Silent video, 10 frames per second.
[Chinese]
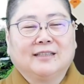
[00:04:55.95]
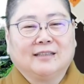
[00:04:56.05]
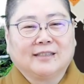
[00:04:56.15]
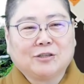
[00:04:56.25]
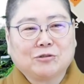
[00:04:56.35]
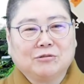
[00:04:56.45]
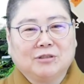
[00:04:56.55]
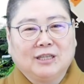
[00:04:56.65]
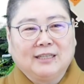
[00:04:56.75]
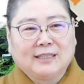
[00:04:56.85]
啊，他
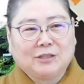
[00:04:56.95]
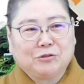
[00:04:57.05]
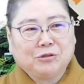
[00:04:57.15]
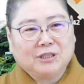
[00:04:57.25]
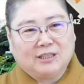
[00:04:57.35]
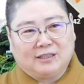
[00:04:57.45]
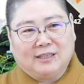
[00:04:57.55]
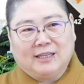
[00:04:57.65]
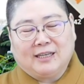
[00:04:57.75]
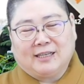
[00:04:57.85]
说他去了
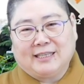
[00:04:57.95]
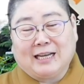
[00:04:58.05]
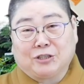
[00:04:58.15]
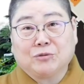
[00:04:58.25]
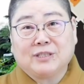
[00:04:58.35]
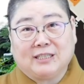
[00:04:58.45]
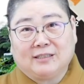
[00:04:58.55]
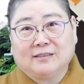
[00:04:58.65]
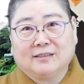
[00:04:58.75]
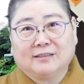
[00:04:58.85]
啊亚洲几
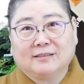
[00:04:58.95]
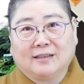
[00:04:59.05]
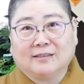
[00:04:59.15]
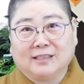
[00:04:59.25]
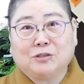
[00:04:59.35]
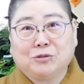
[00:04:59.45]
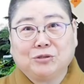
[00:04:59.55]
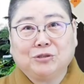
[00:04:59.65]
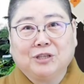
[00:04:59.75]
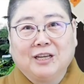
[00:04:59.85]
个啊地
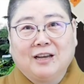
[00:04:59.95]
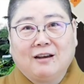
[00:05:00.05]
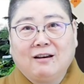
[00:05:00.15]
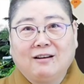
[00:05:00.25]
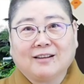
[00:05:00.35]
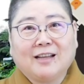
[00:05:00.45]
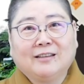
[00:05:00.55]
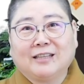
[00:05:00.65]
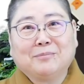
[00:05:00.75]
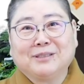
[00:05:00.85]
区啊，看
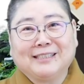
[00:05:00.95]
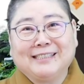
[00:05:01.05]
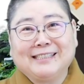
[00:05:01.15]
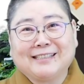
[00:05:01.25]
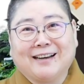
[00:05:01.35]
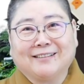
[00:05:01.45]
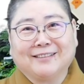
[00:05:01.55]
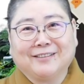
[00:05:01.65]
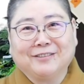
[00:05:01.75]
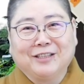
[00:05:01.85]
到他们的机场
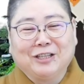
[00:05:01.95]
哈。